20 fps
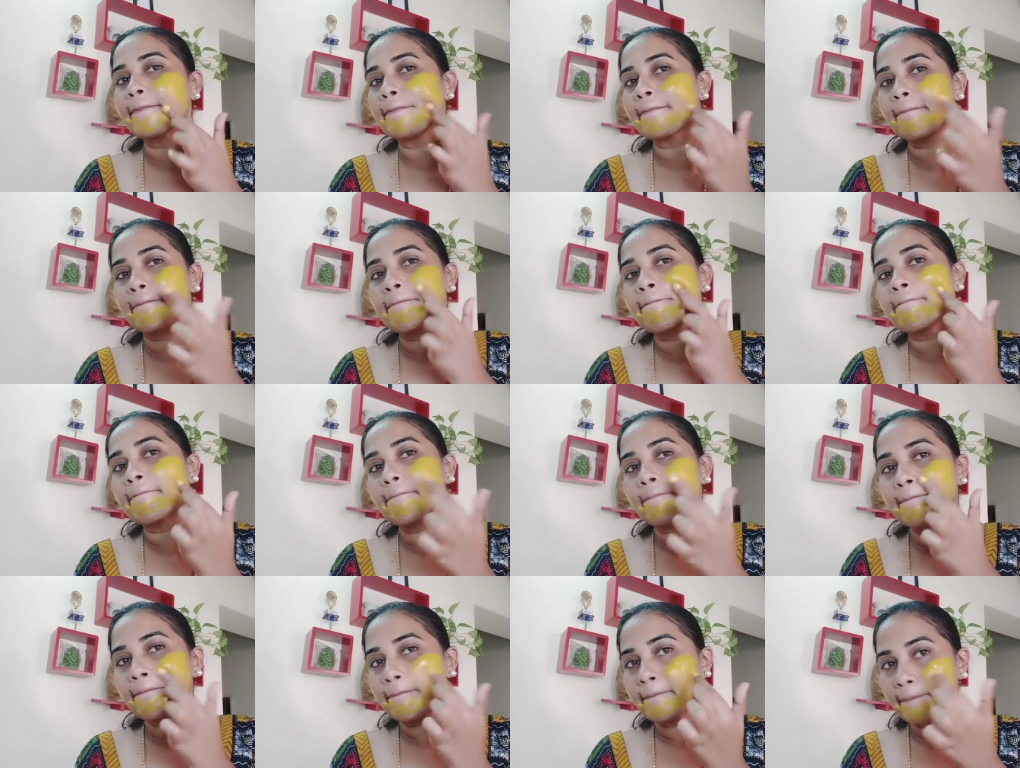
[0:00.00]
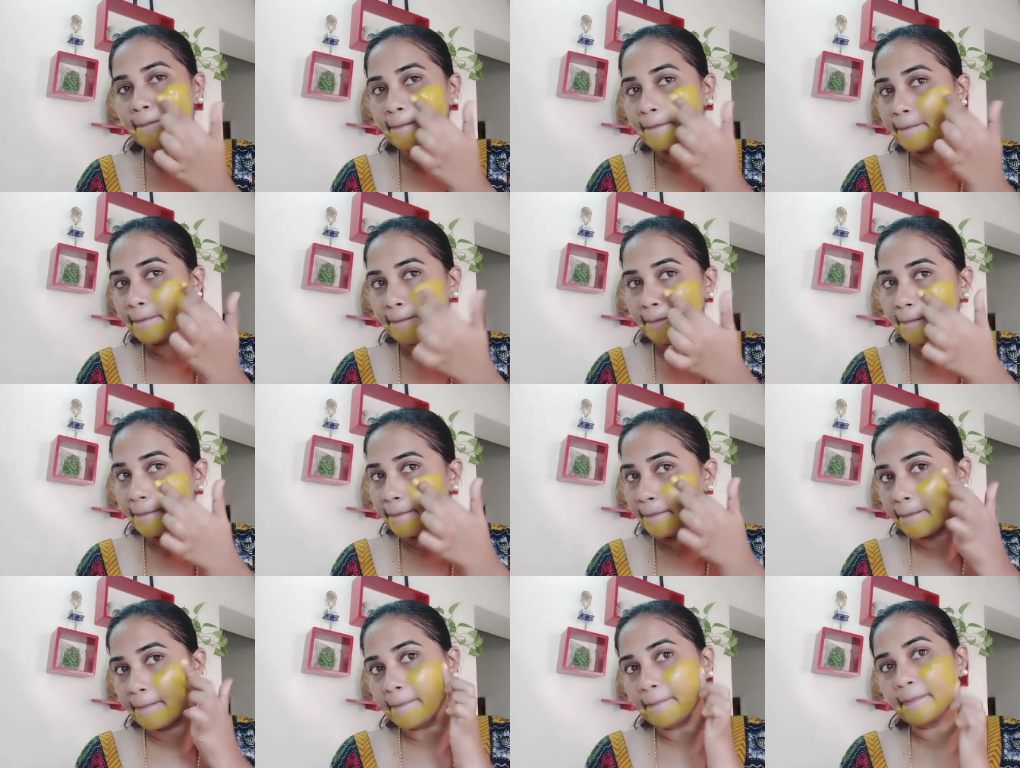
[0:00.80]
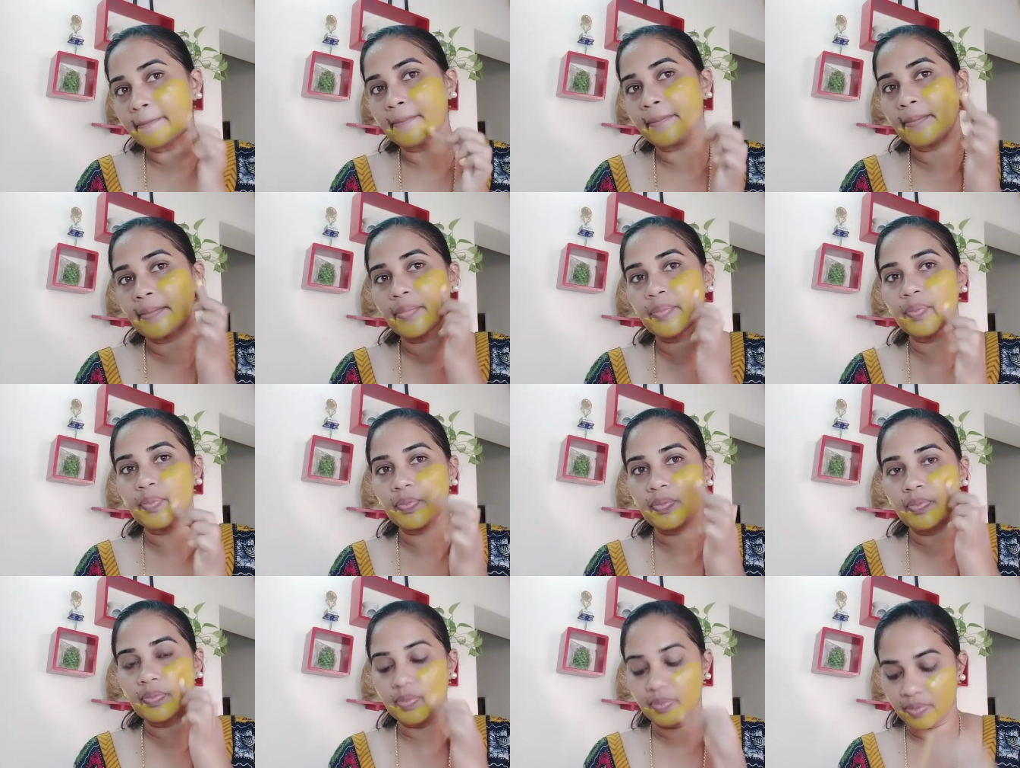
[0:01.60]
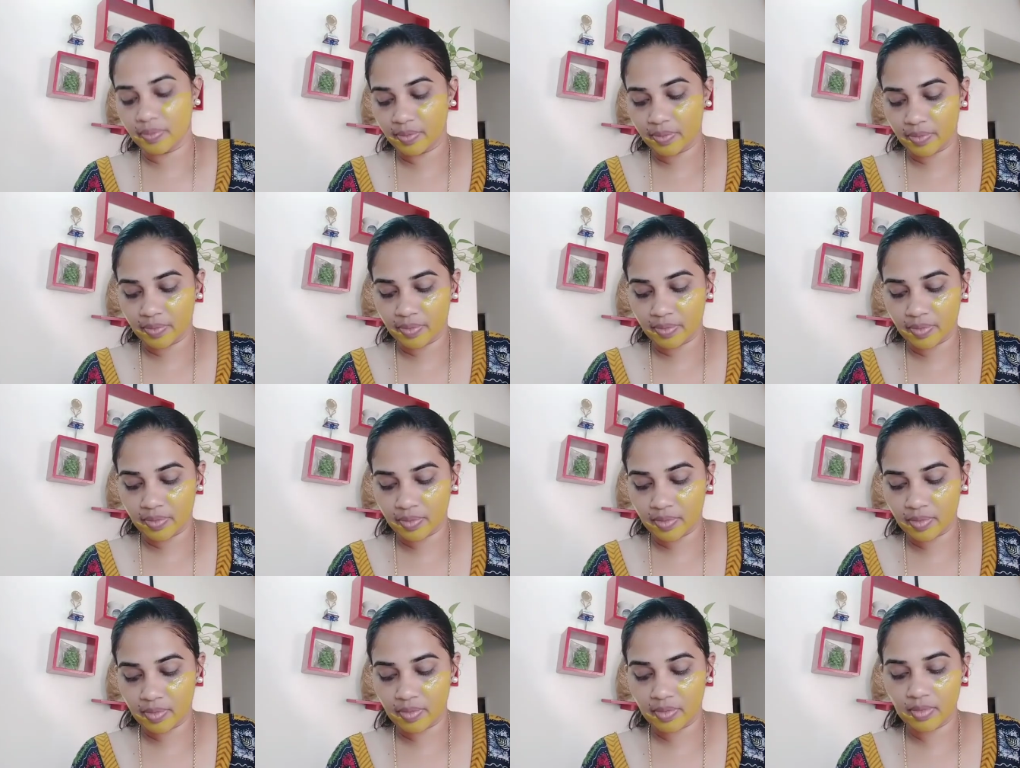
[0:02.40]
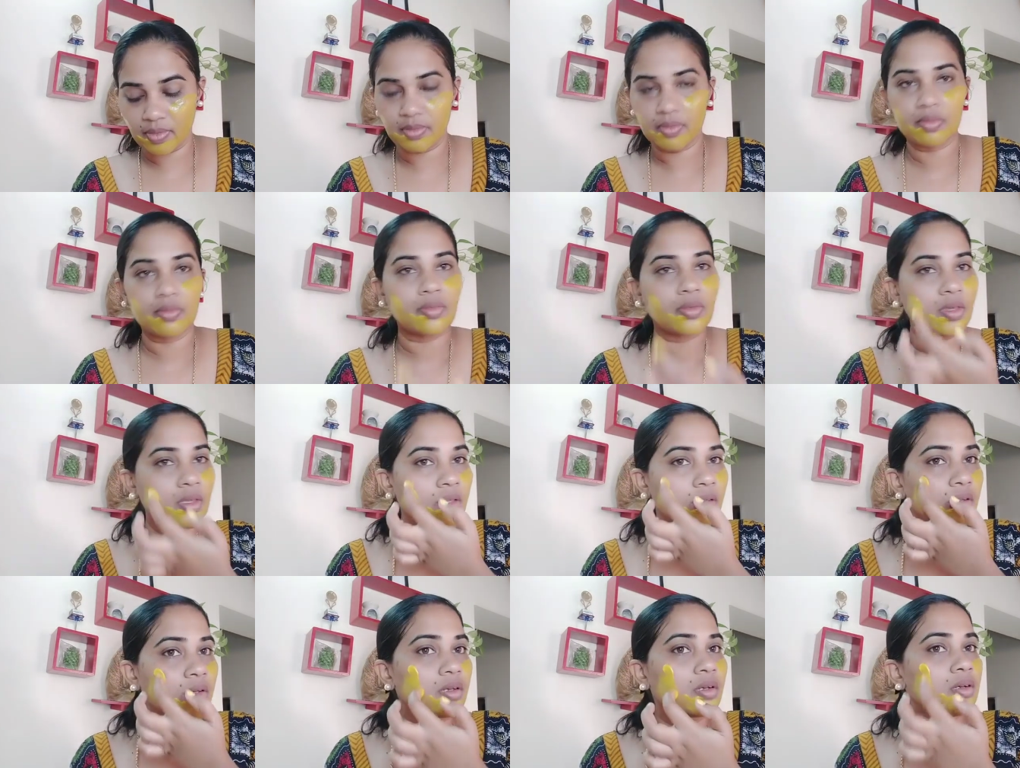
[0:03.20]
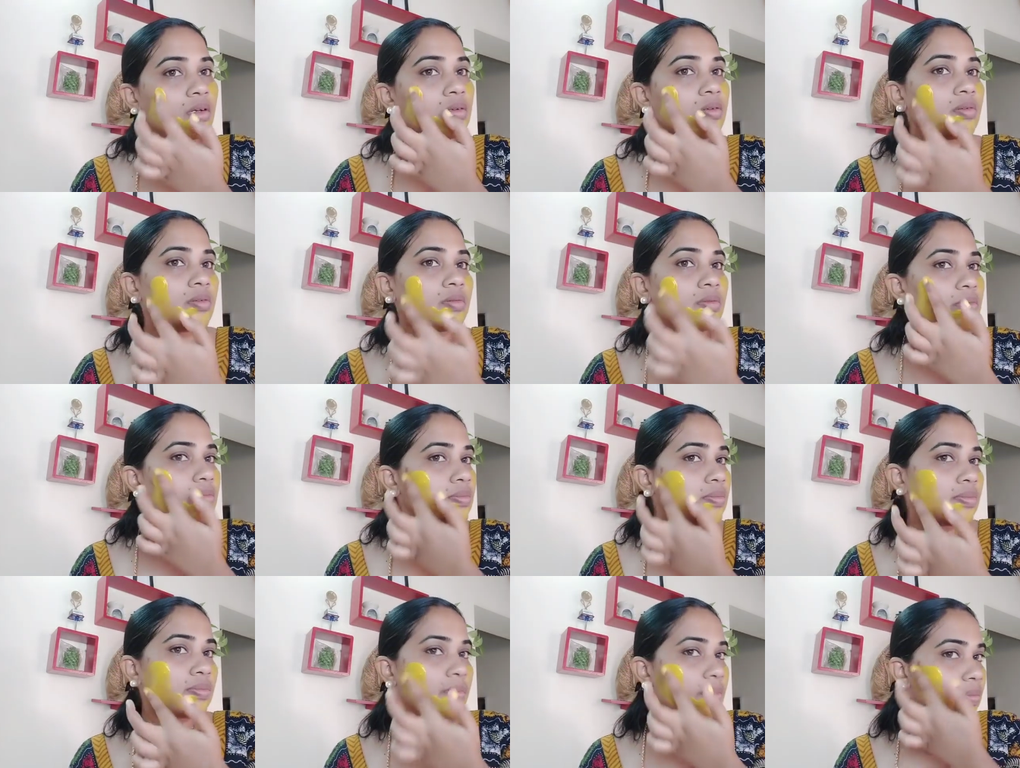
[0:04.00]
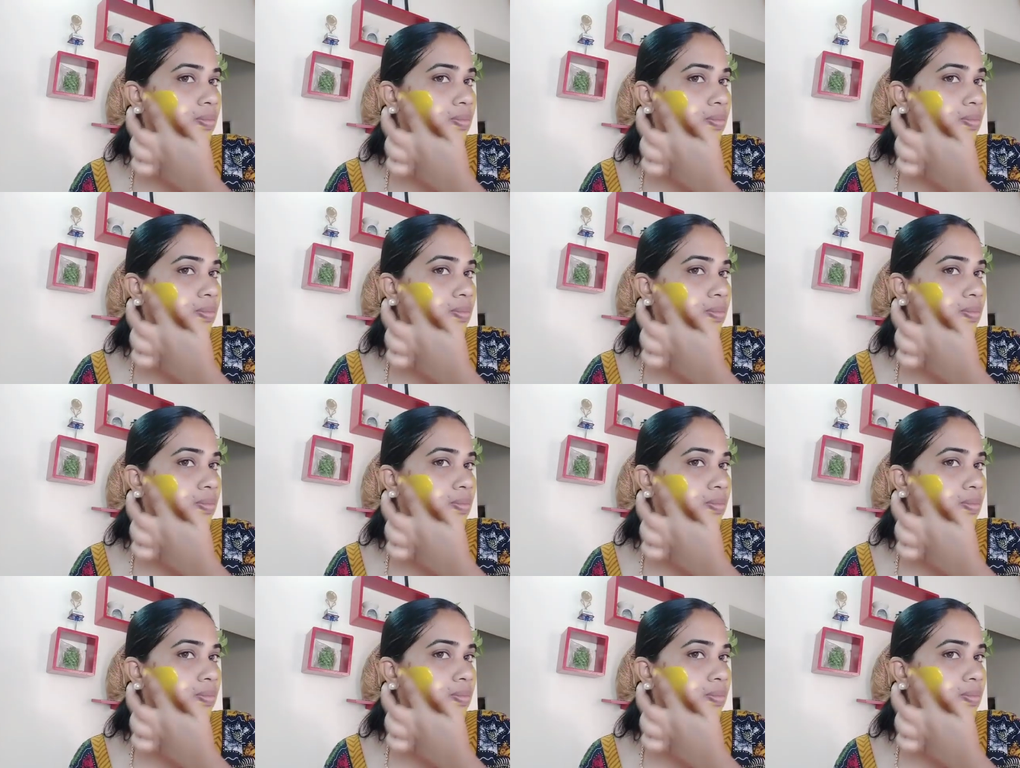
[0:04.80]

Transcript: இந்த பேக் பார்த்தீங்கன்னா இந்த ஸ்டெப்பு நம்ம ஃபேஸை வந்து நல்லா ஒரு சாஃப்டாக பண்ணி கொடுக்கும் கொஞ்சம்